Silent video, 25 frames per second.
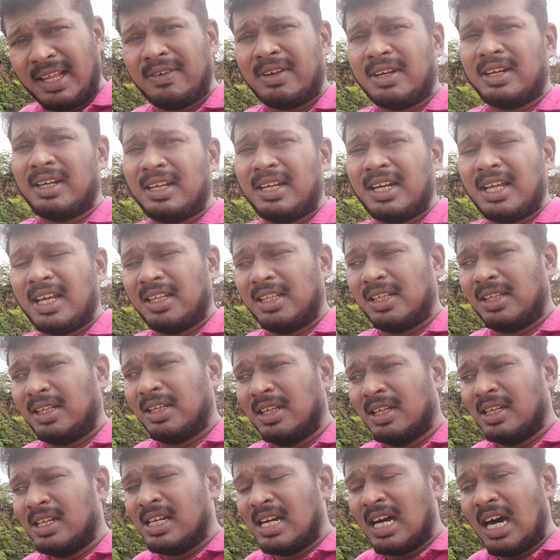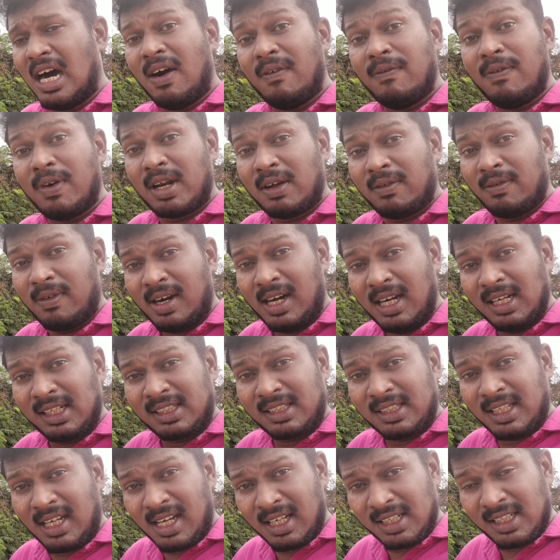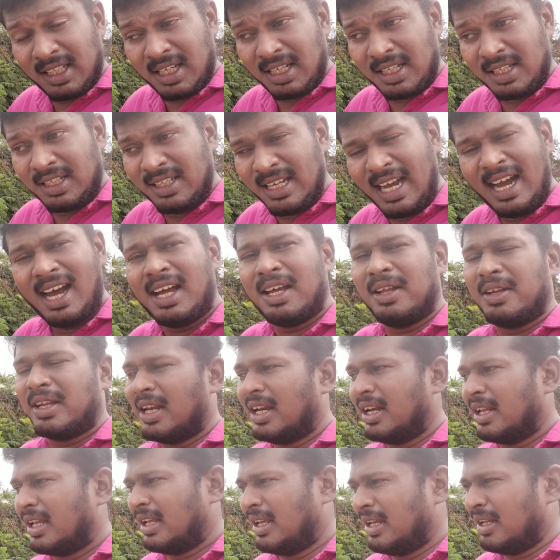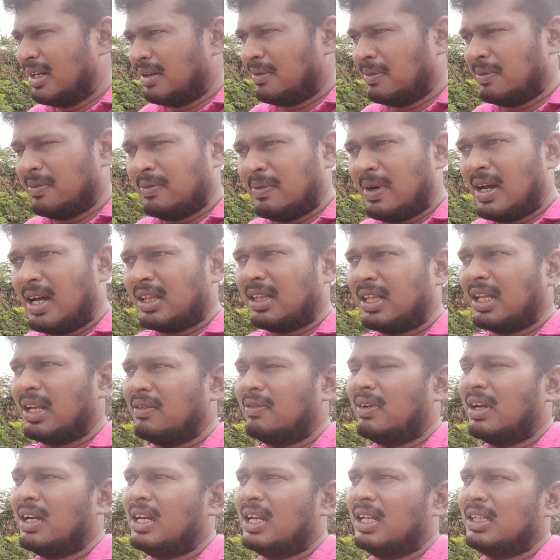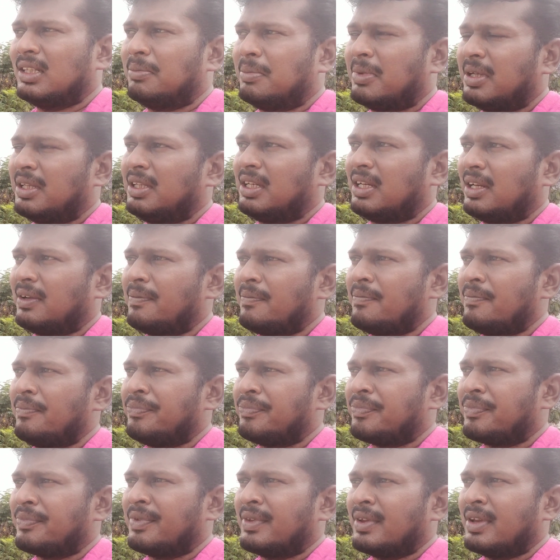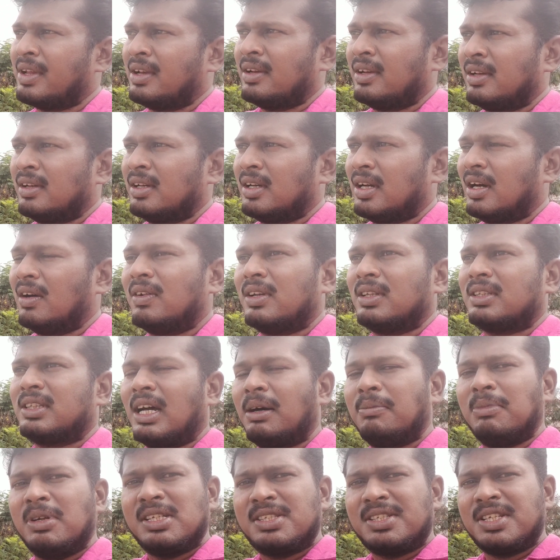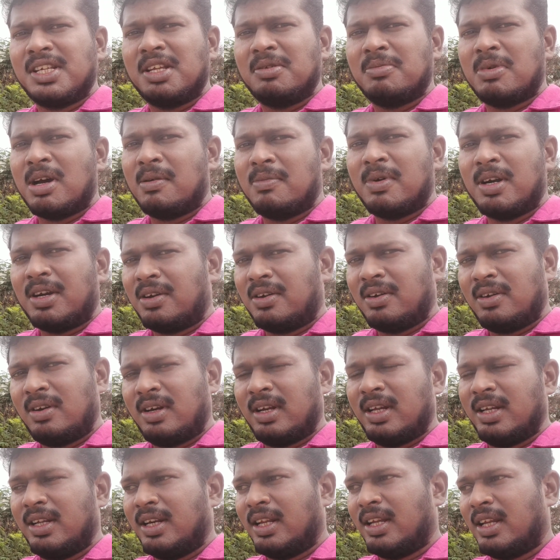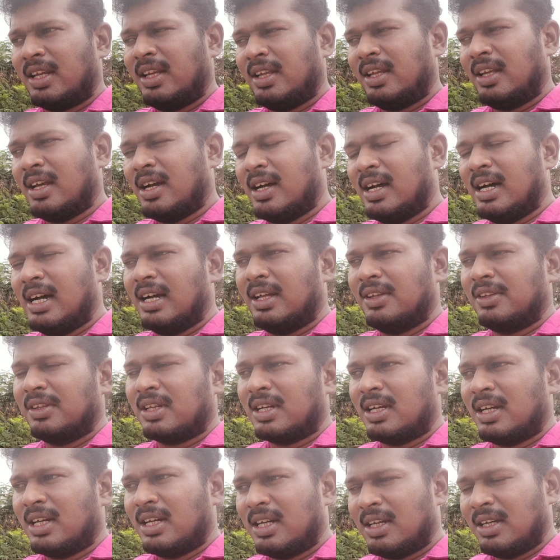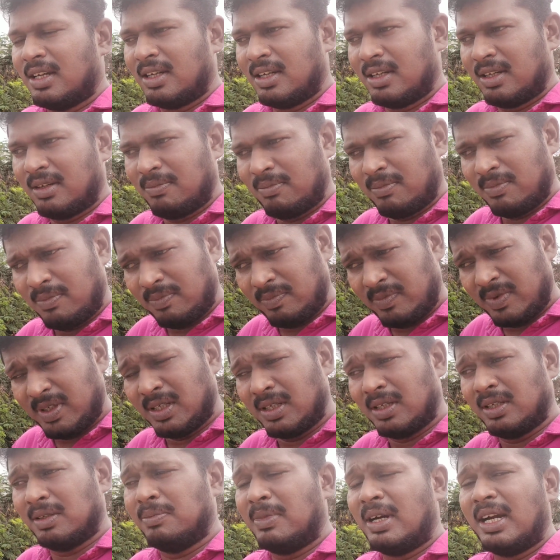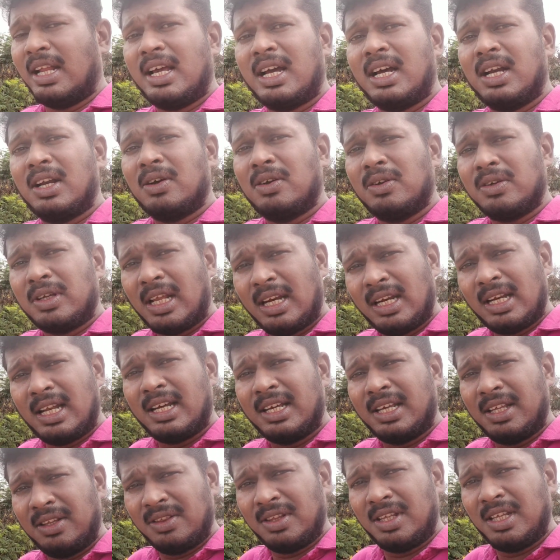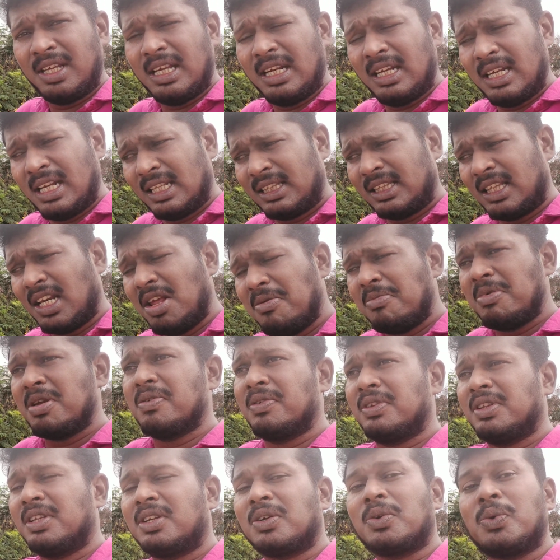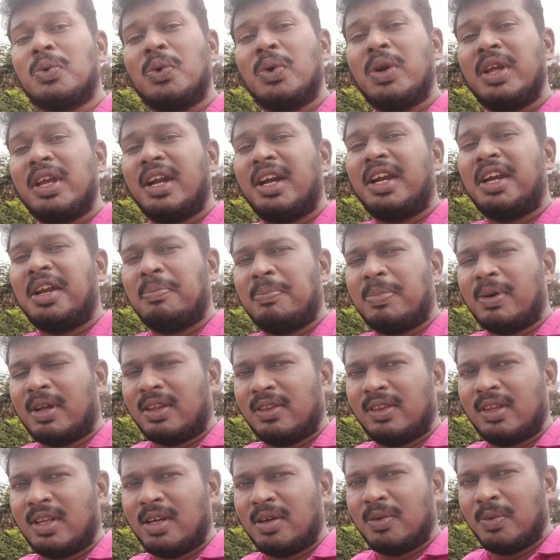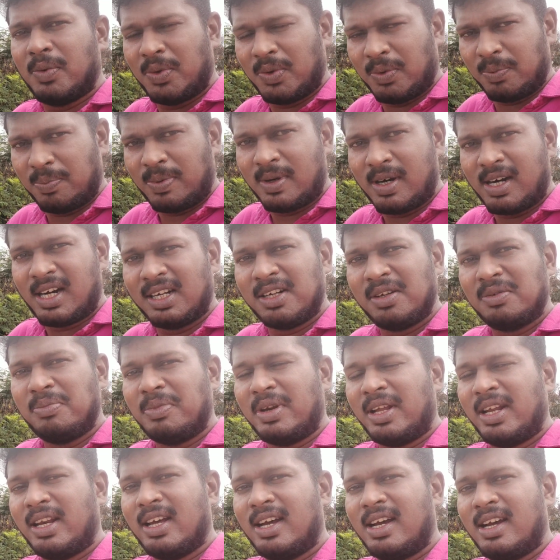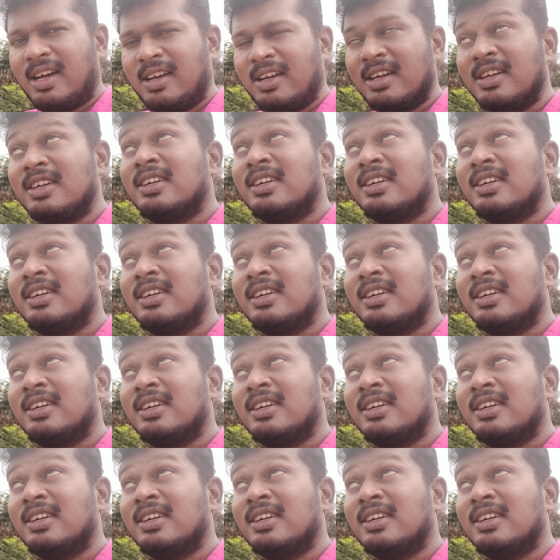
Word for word: தலைவர்கள் கிடையாது அவரை வாழ்த்தாத யார் இன்னைக்கு எனக்கு வார்த்தைகள் வரல அந்த மாதிரி அவர் தமிழ் சினிமா மட்டும் இல்லை இன்னைக்கு ஆந்திரா மலையாளம் எல்லா ஹிந்தி எல்லாத்துலேயுமே வந்துட்டு கொடிகட்டி பறந்த ஒரு பாடும் நிலை